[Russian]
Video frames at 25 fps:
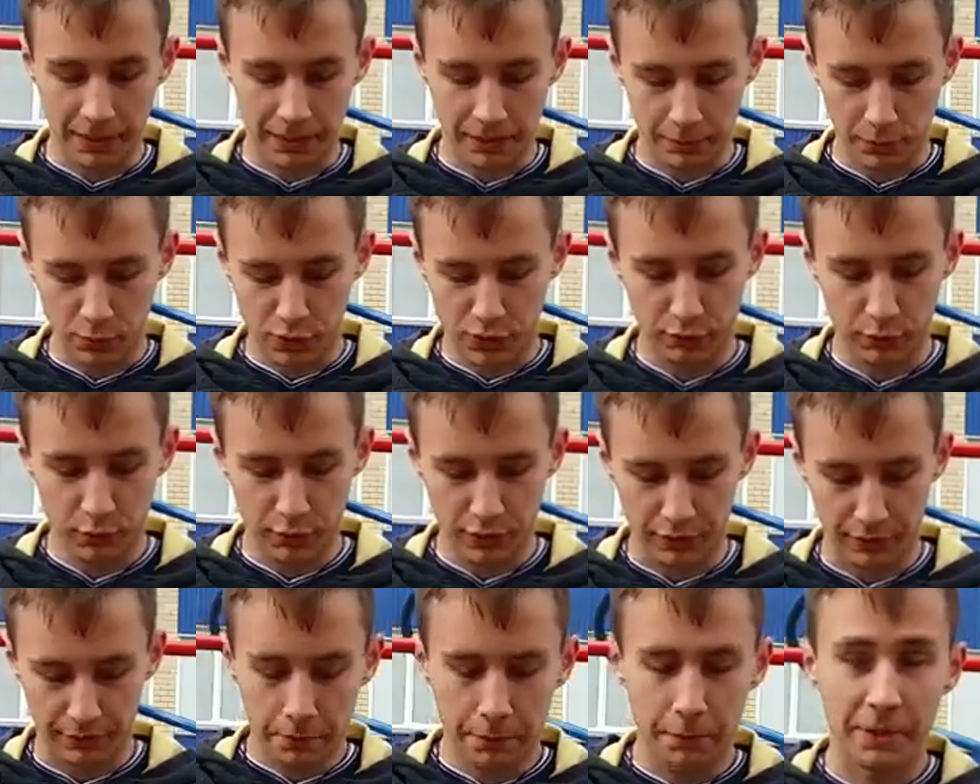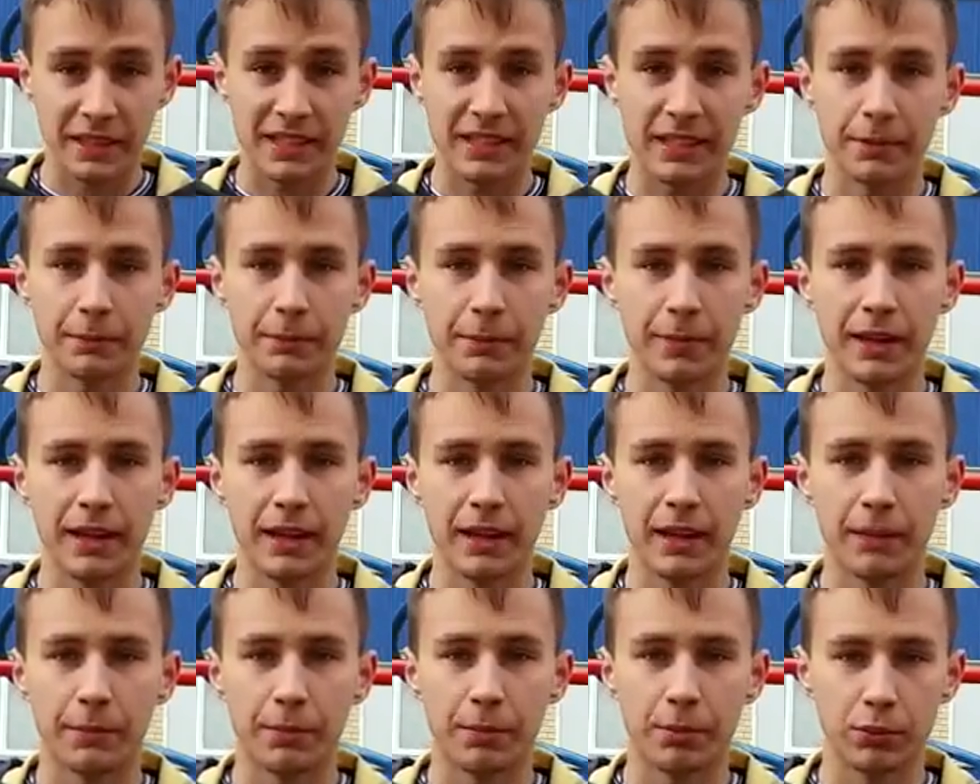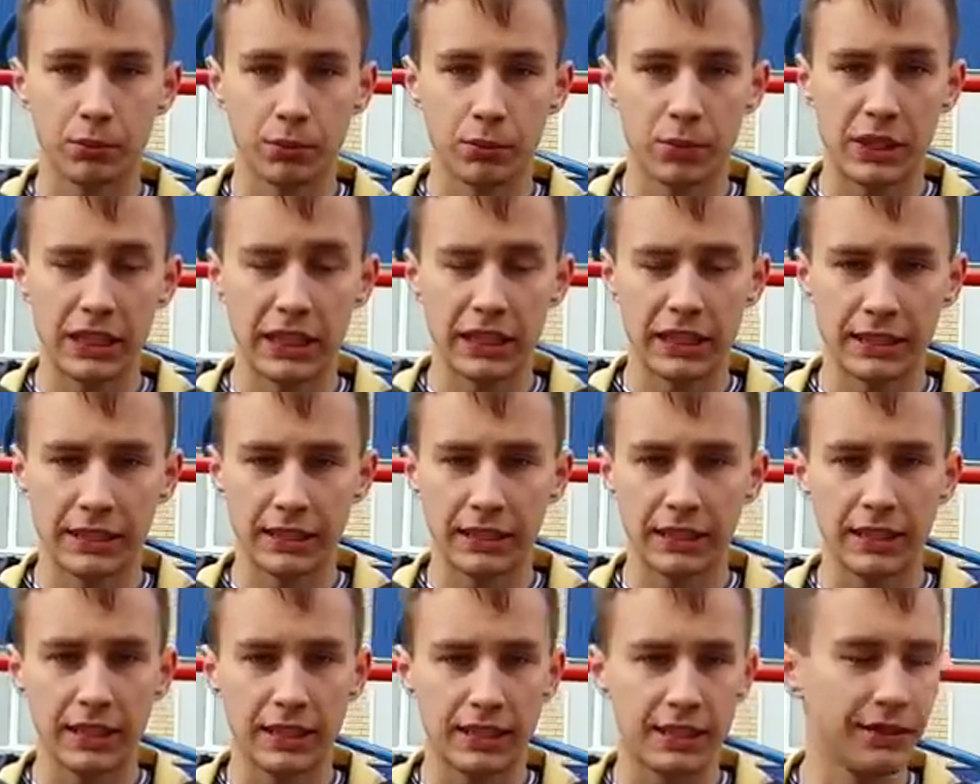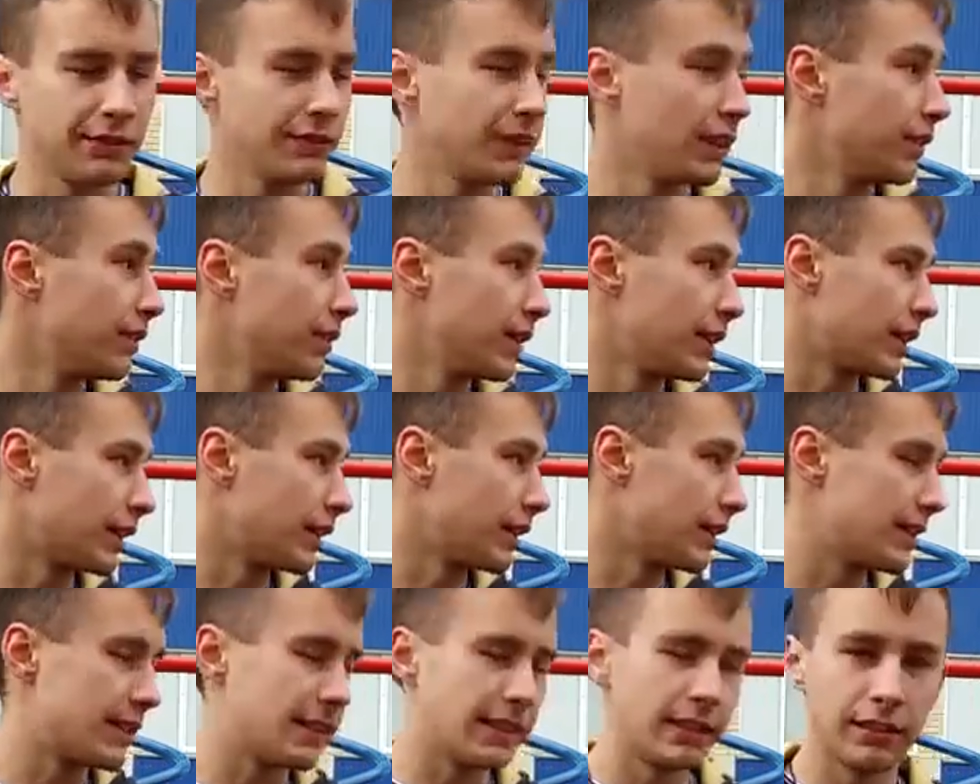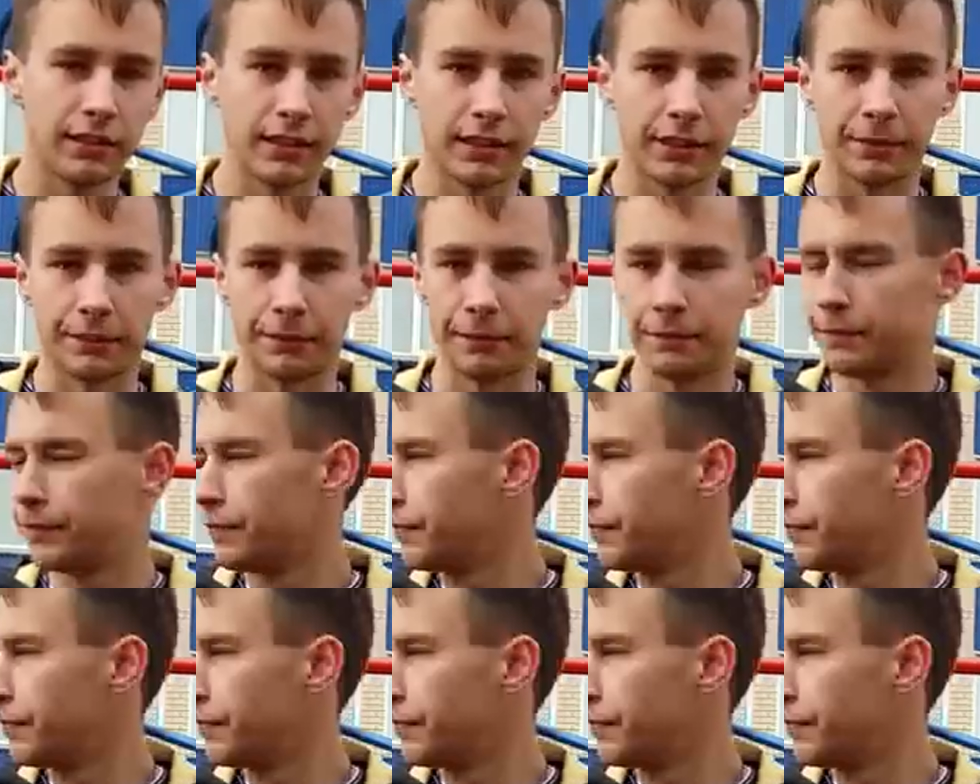Поэтому сегодня максимально буду делать негативные выходы силой.